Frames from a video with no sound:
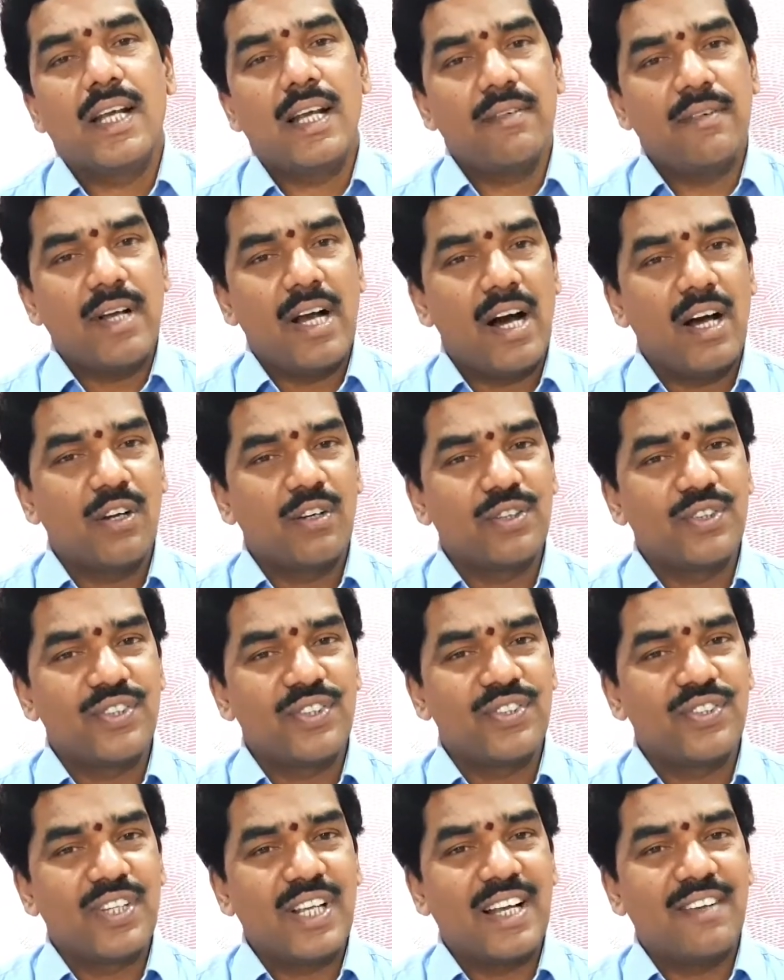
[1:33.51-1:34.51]
ఏవి
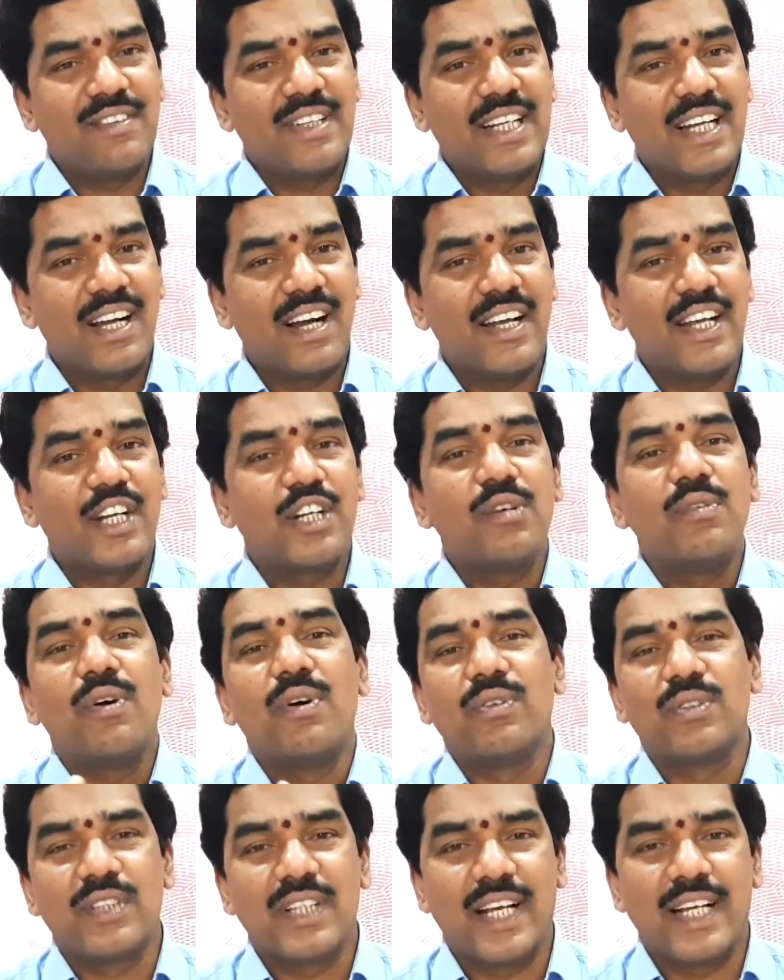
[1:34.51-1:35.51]
ఆలోచిస్తే అవి ఇంకా
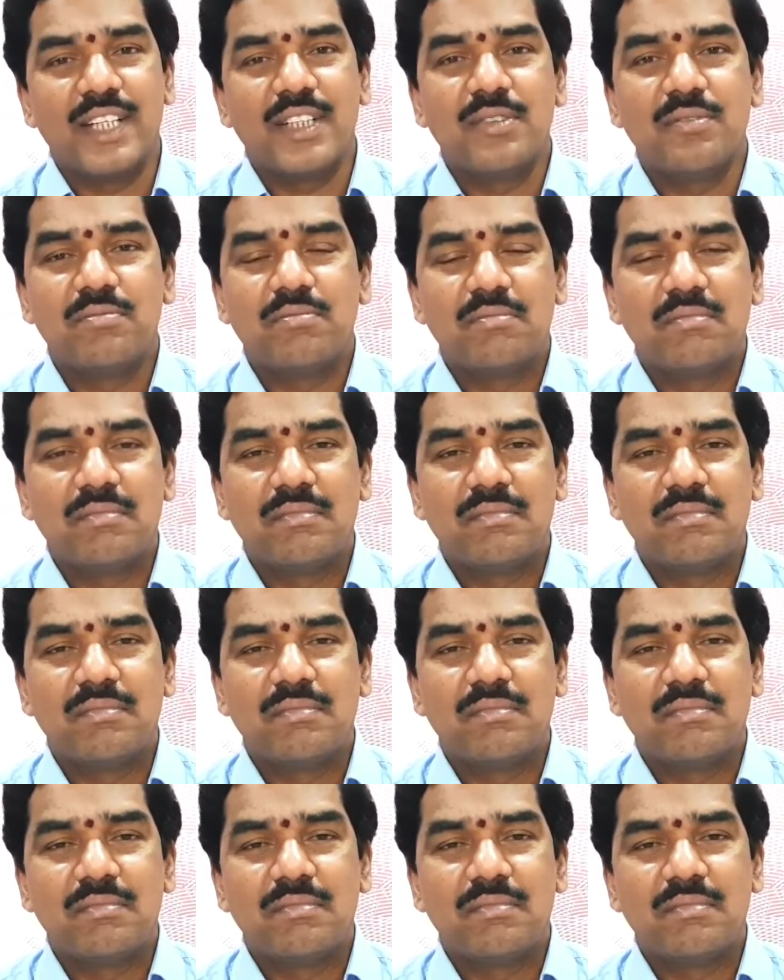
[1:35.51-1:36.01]
ఎక్కువ అవుతాయి